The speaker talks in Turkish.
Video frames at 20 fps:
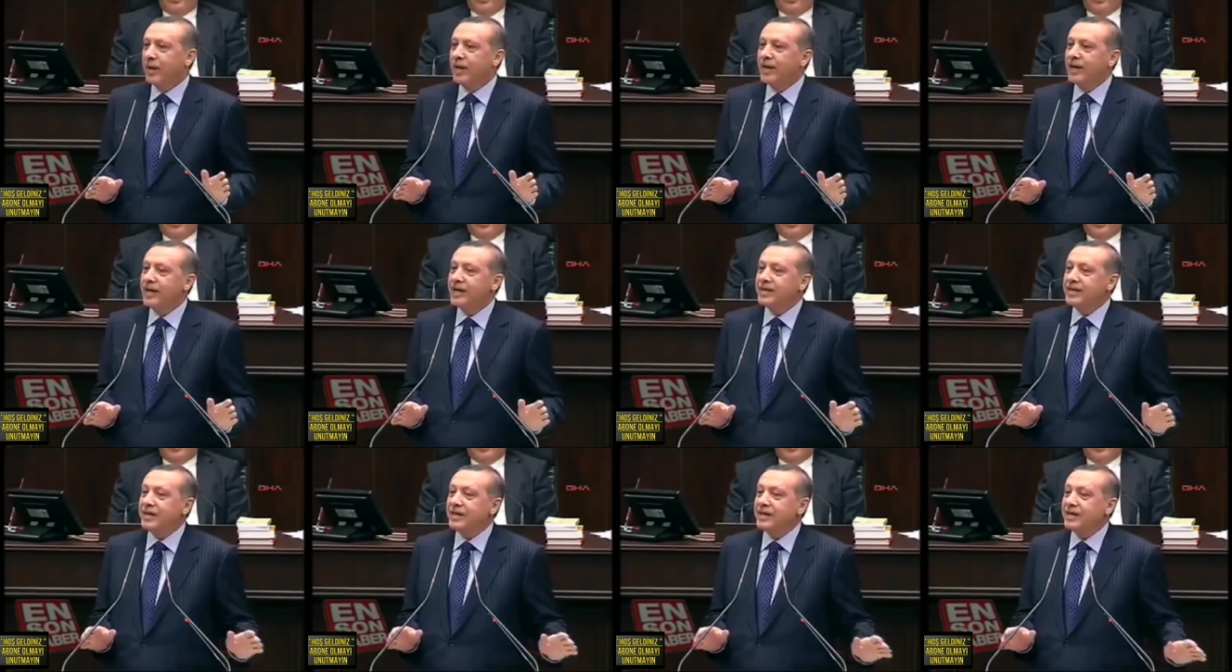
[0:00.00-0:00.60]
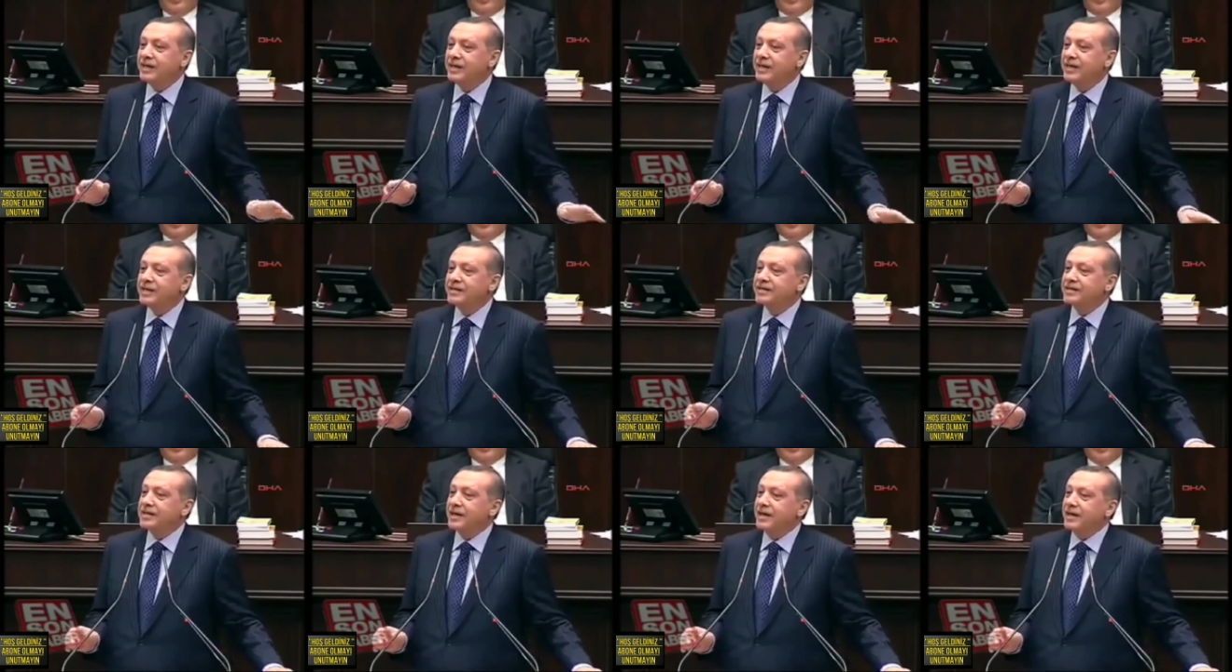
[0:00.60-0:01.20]
Belli ki
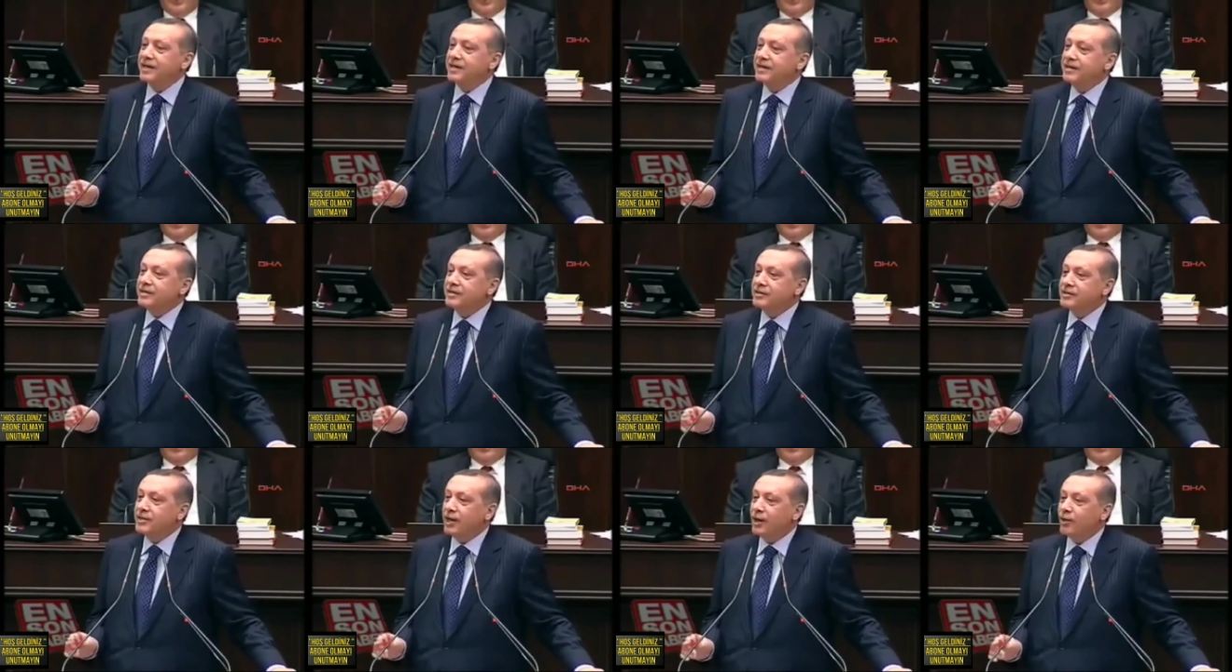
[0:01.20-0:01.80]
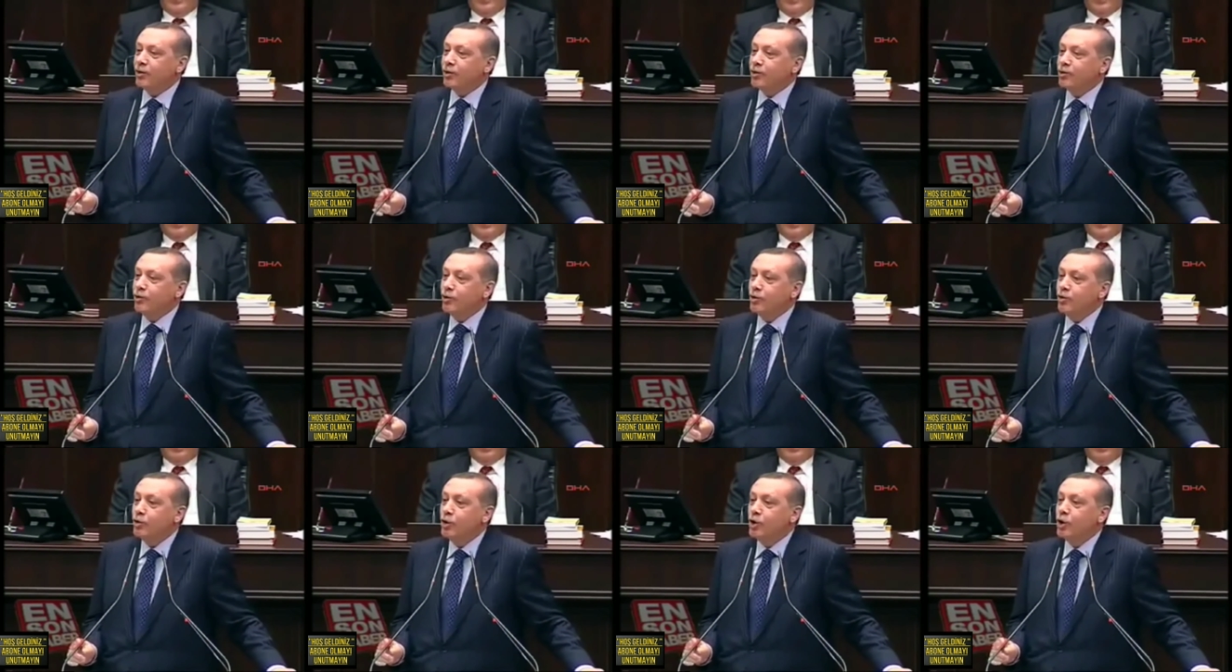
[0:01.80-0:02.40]
Sayın
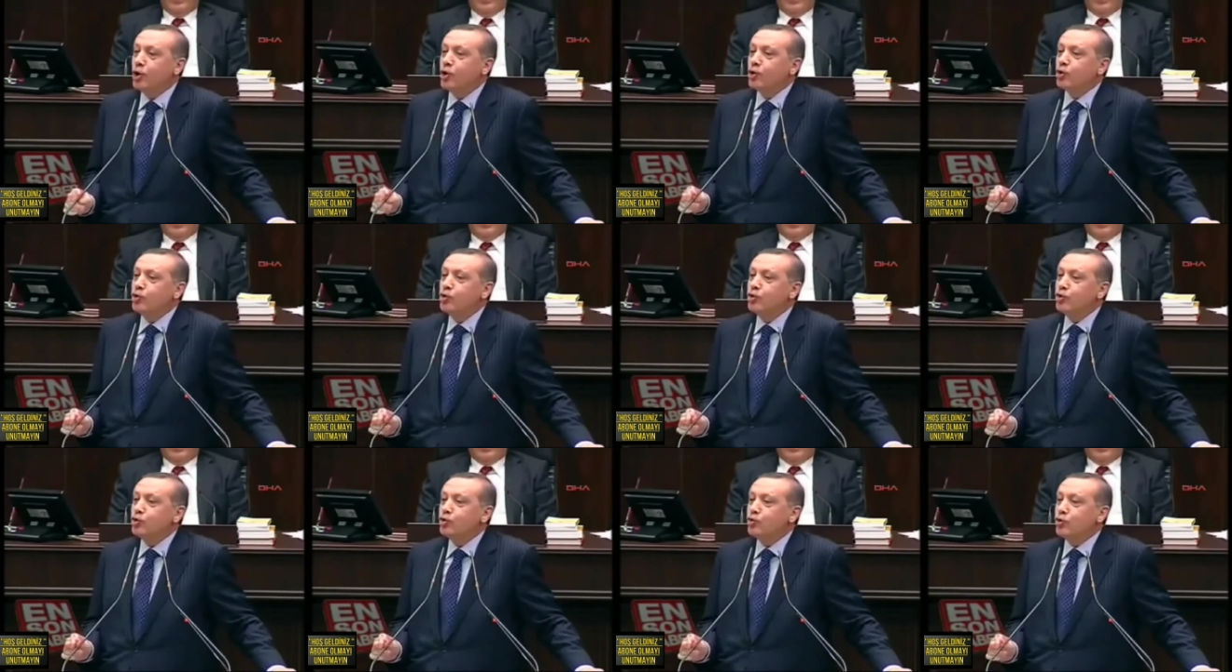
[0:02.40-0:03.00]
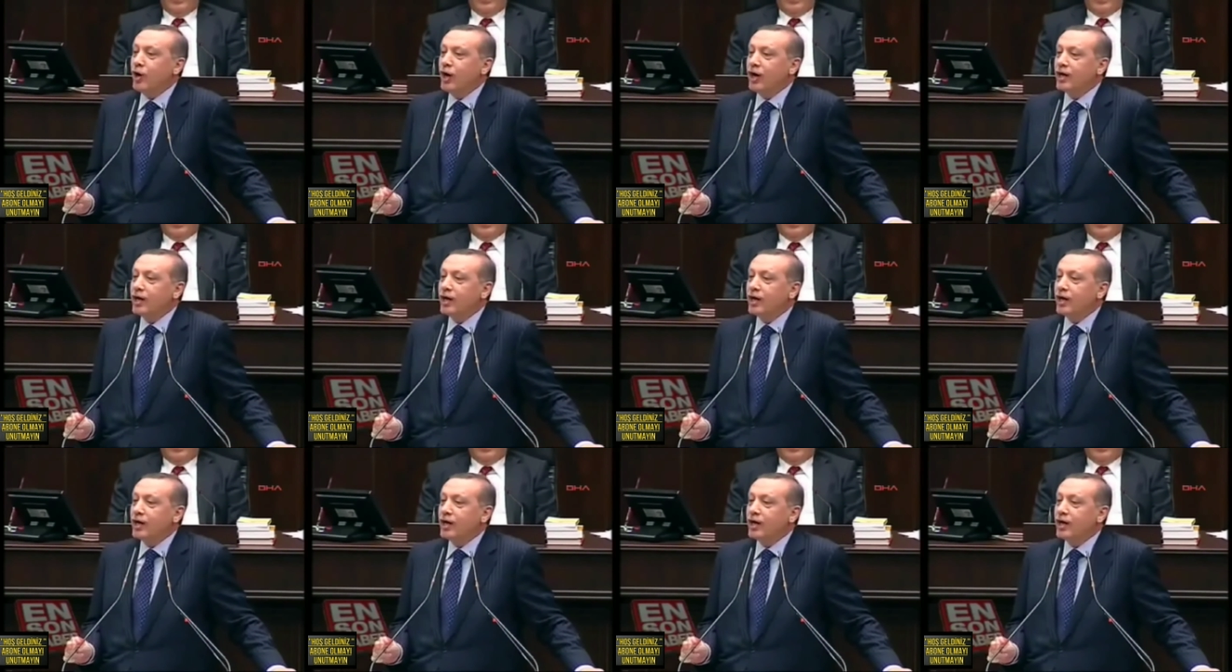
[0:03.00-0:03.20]
Kılıçdaroğlu kunut